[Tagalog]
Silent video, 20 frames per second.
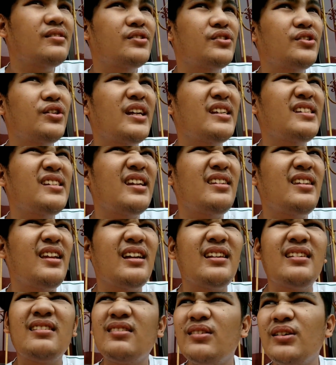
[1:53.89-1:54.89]
Should I say
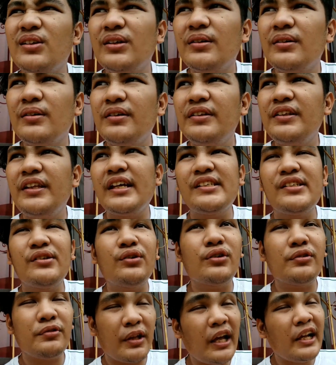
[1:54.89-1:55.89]
that? Or, hindi,
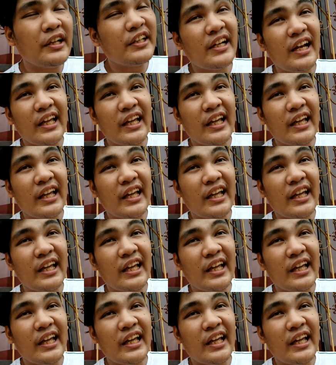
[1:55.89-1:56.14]
siguro dahil